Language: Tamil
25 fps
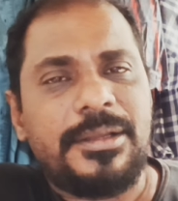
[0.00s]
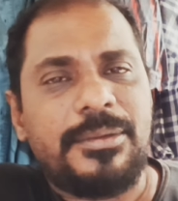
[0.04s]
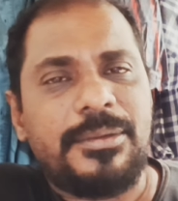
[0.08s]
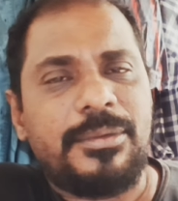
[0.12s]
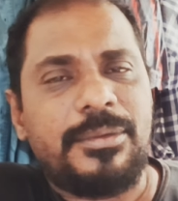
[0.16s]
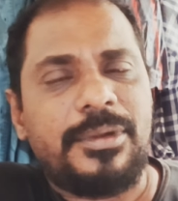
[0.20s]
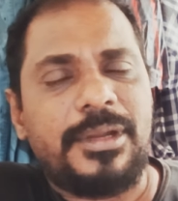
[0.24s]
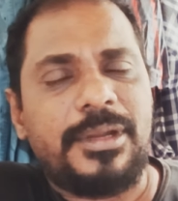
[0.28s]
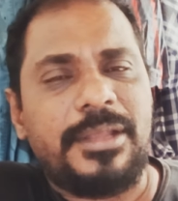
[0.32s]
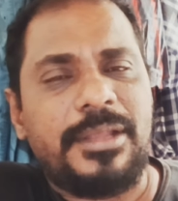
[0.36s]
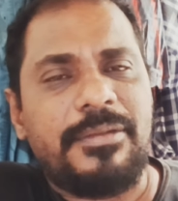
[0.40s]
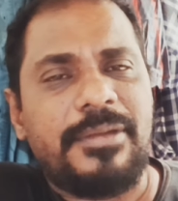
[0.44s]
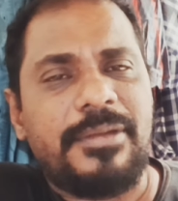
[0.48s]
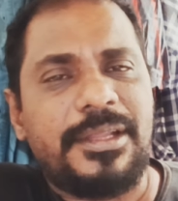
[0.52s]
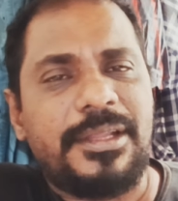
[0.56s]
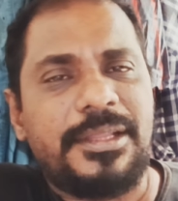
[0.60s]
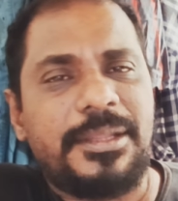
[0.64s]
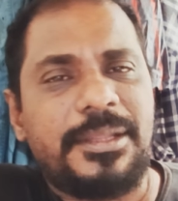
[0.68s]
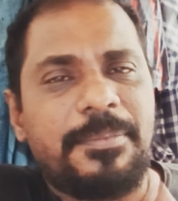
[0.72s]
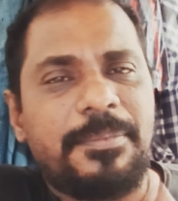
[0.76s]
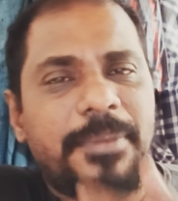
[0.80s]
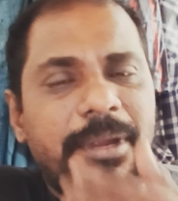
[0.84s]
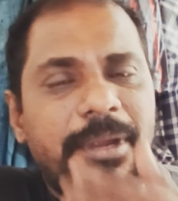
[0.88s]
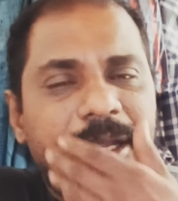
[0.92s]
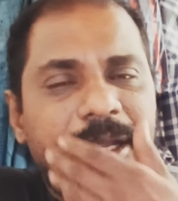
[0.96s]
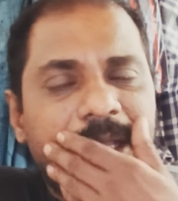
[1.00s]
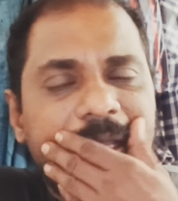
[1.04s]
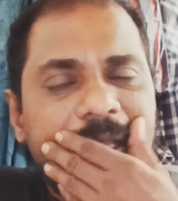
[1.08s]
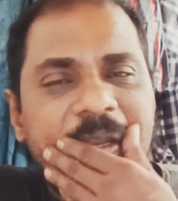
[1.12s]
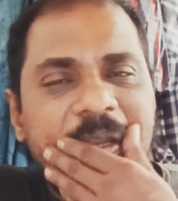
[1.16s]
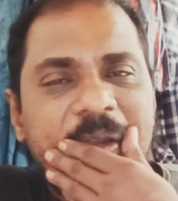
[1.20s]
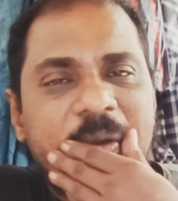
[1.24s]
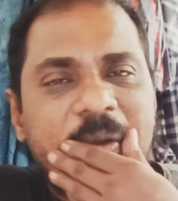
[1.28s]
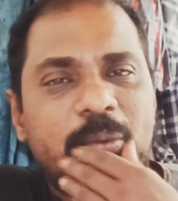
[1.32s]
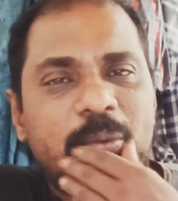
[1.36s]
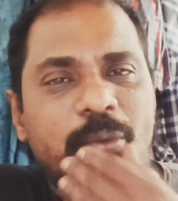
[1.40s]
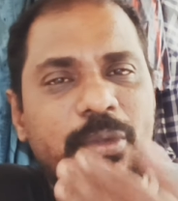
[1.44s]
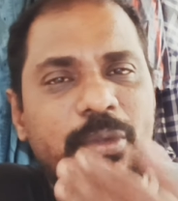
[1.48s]
உன்னை வாழ்த்தி
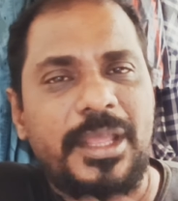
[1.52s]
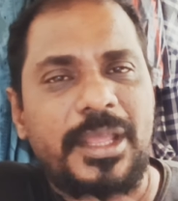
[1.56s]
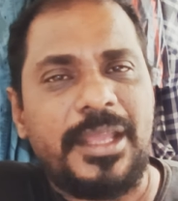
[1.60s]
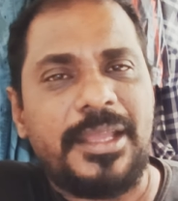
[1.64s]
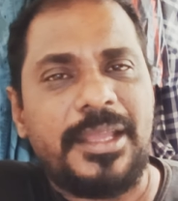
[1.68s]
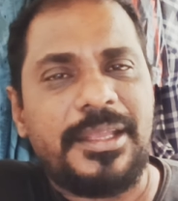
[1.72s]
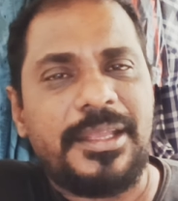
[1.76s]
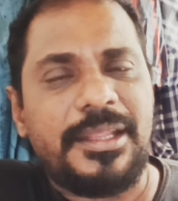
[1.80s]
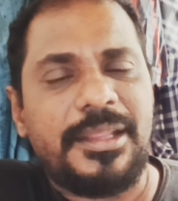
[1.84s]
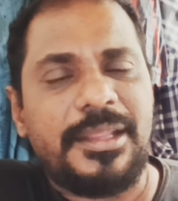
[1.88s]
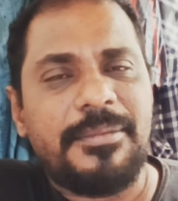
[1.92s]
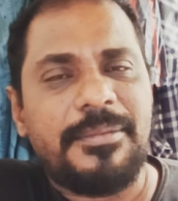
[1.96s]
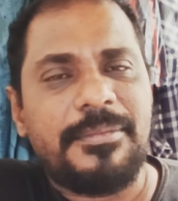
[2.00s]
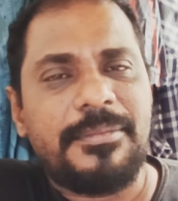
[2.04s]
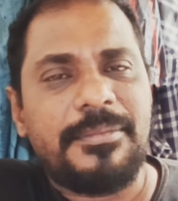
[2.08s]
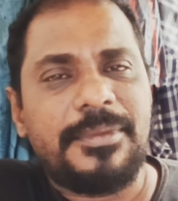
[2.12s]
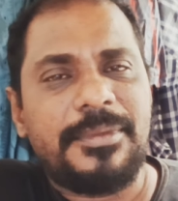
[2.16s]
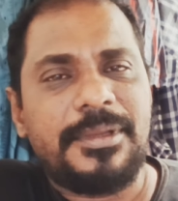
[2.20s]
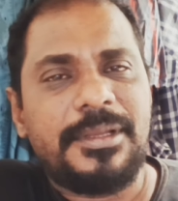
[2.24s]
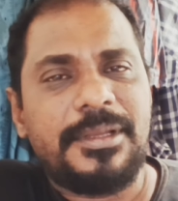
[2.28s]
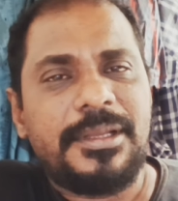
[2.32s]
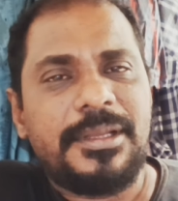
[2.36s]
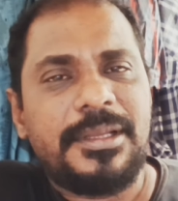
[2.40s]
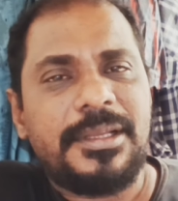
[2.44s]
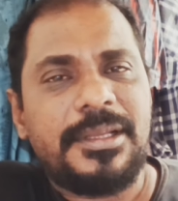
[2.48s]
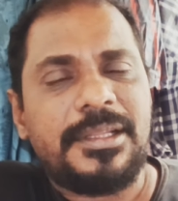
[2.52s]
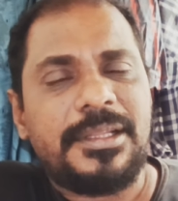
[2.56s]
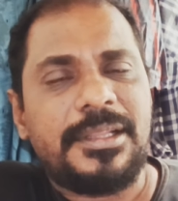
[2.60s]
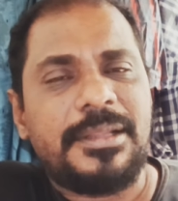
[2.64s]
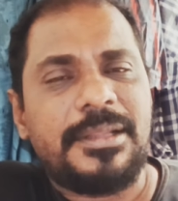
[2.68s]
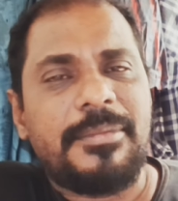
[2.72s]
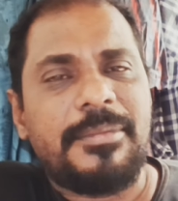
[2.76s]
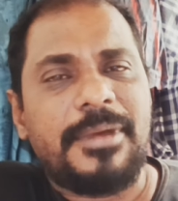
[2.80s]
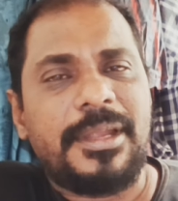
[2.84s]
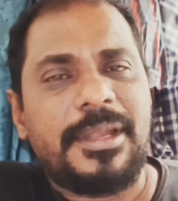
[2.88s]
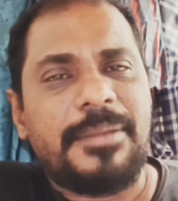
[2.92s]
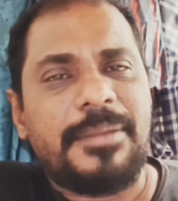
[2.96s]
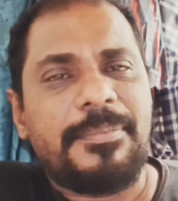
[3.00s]
பாடுகிறேன் உதயகீதம் இந்த
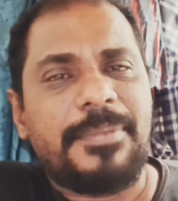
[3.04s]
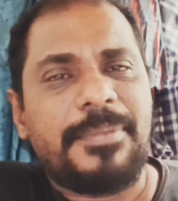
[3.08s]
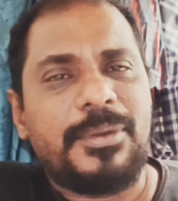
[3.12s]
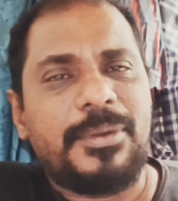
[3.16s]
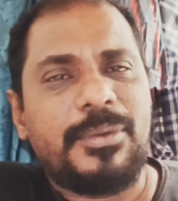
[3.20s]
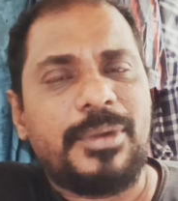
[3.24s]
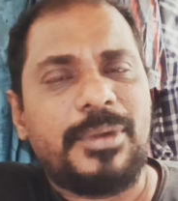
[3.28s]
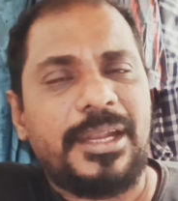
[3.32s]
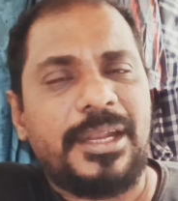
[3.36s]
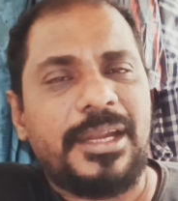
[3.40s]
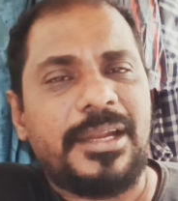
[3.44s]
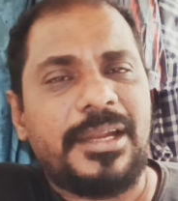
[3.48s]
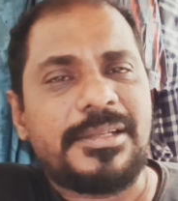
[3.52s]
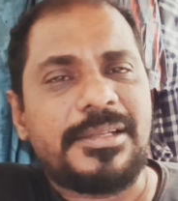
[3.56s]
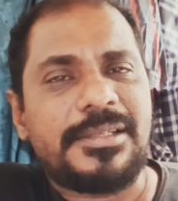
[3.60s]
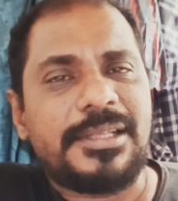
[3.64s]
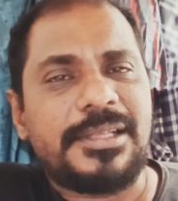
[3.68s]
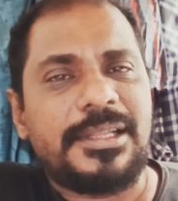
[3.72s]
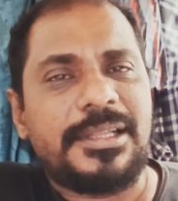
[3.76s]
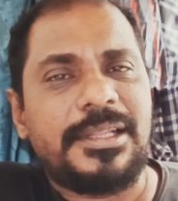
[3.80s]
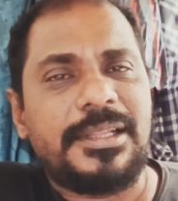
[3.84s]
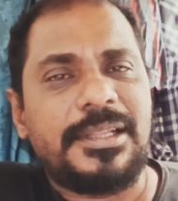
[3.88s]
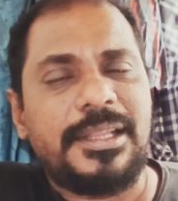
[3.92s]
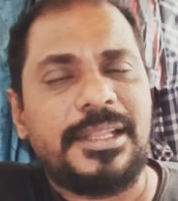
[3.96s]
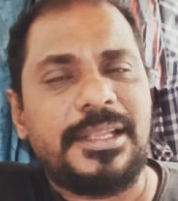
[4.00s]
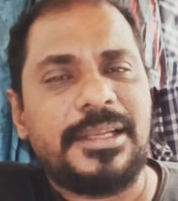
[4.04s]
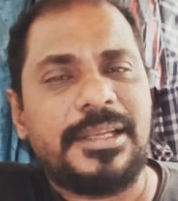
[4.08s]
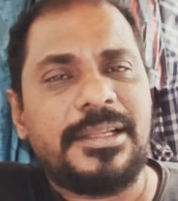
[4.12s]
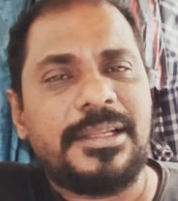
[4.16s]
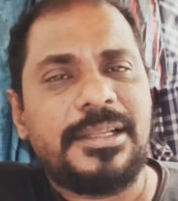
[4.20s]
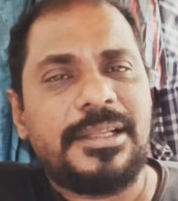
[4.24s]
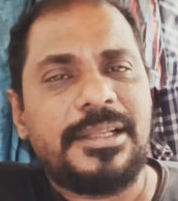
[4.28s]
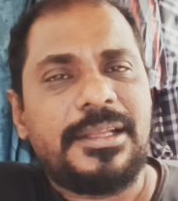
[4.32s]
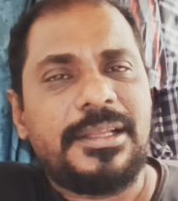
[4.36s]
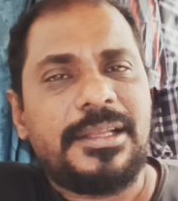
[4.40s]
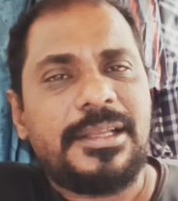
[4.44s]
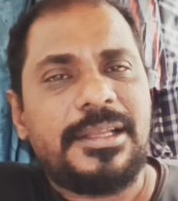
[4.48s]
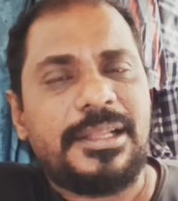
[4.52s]
மாதிரி இப்போ உன்னை நான் சந்தித்தேன்
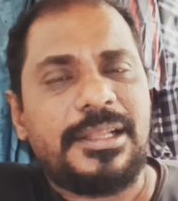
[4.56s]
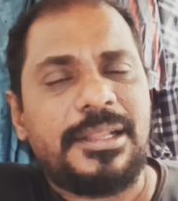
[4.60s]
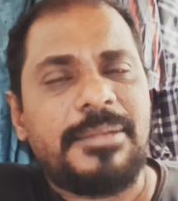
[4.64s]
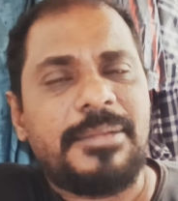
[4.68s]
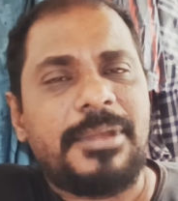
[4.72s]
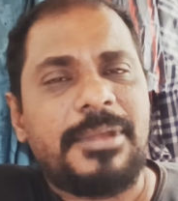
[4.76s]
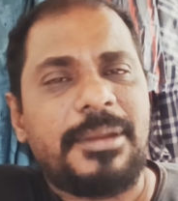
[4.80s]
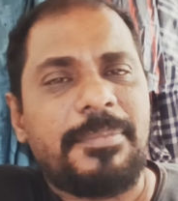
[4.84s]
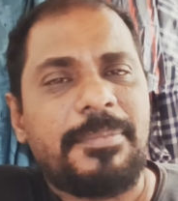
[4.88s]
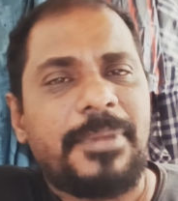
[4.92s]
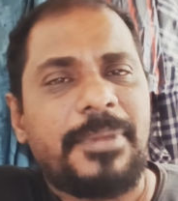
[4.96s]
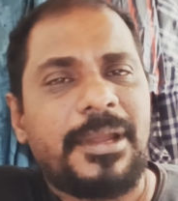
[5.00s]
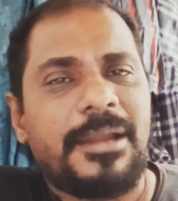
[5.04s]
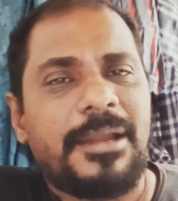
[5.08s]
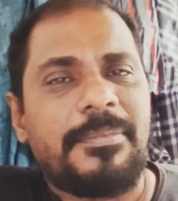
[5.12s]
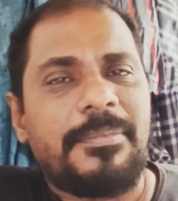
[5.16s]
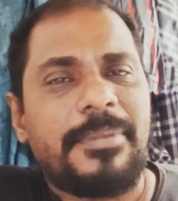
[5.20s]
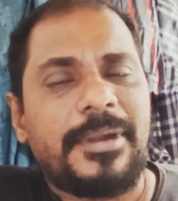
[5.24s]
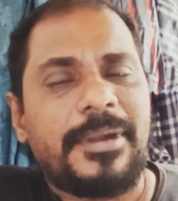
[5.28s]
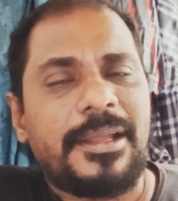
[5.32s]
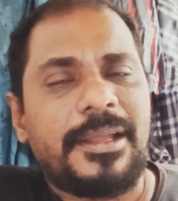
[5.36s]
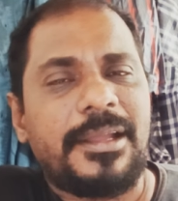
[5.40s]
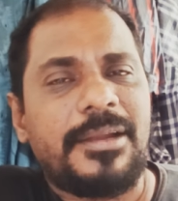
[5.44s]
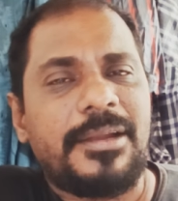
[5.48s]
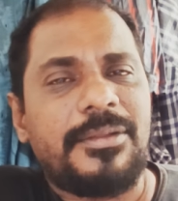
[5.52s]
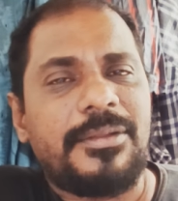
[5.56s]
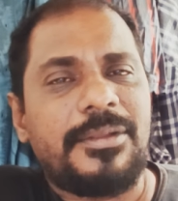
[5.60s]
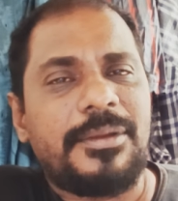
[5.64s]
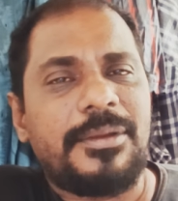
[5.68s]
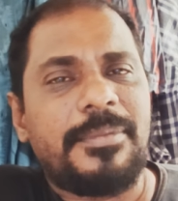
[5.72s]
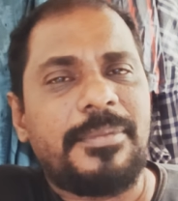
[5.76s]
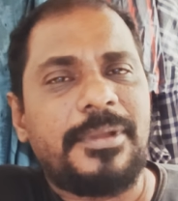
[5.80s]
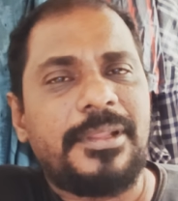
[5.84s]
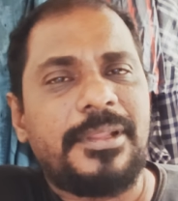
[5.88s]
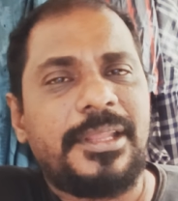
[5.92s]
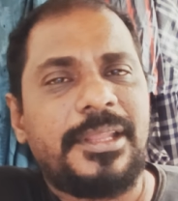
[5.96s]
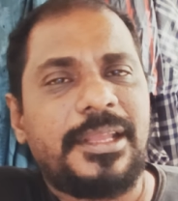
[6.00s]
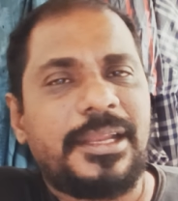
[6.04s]
இந்த மாதிரி பல படங்கள் வந்துட்டு
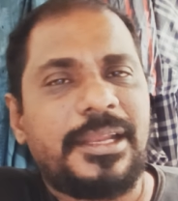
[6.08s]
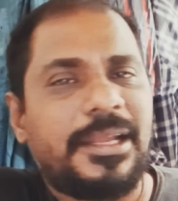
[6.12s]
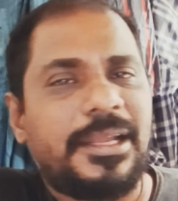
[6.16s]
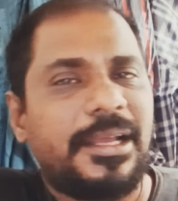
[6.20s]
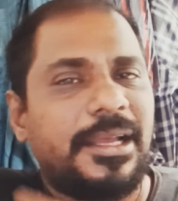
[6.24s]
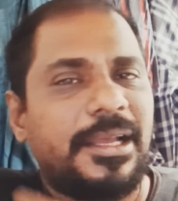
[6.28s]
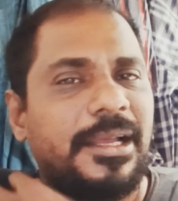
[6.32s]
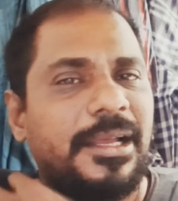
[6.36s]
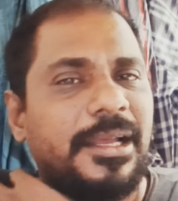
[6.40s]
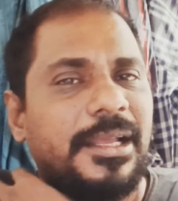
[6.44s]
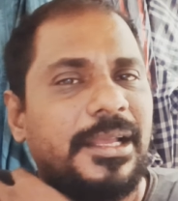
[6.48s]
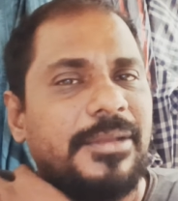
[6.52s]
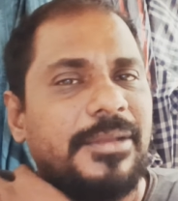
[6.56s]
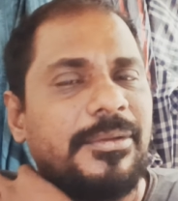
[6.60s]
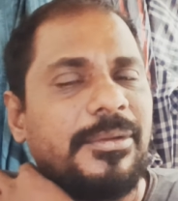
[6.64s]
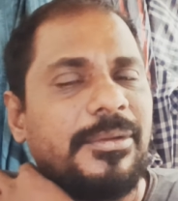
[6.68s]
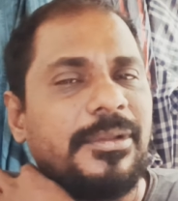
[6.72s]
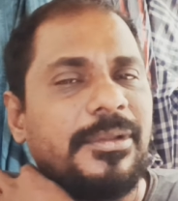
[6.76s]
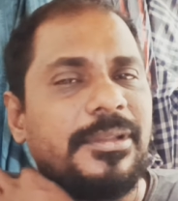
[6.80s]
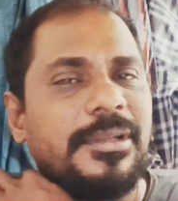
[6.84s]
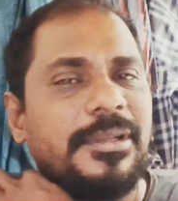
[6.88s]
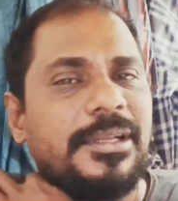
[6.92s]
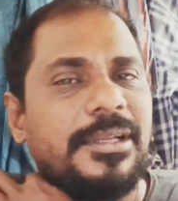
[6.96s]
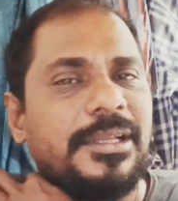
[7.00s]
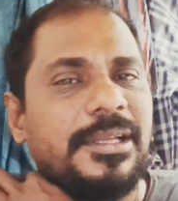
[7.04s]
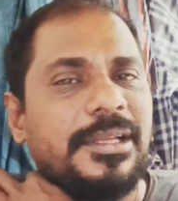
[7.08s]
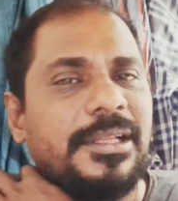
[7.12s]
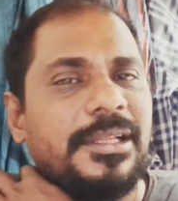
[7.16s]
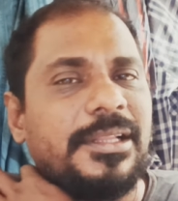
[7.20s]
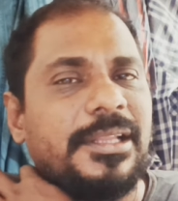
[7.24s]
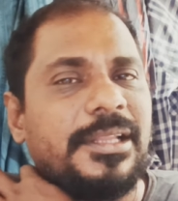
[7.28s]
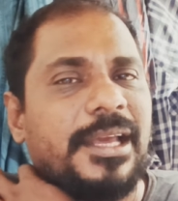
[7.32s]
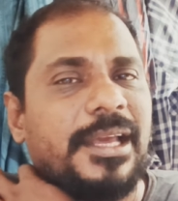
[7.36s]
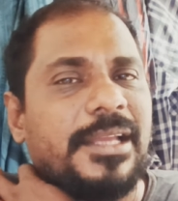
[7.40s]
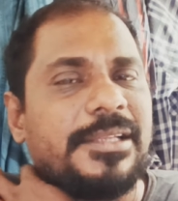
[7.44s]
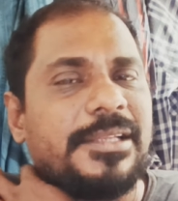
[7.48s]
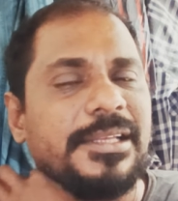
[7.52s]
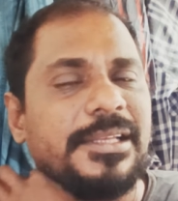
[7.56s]
பார்த்திங்கன்னா இவர் வந்துட்டு
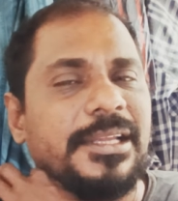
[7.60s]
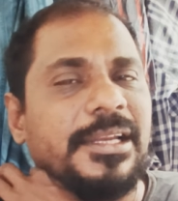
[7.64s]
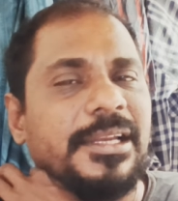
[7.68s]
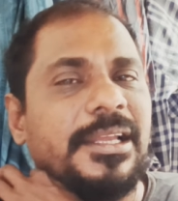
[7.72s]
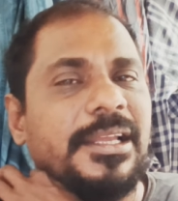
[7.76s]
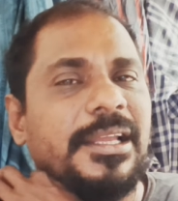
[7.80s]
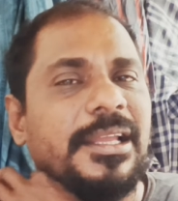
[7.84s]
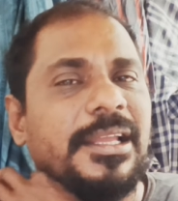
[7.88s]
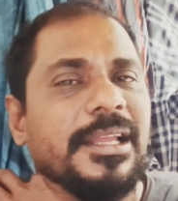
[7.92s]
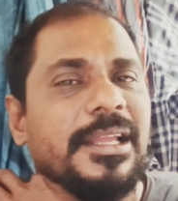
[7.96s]
தயாரித்தார்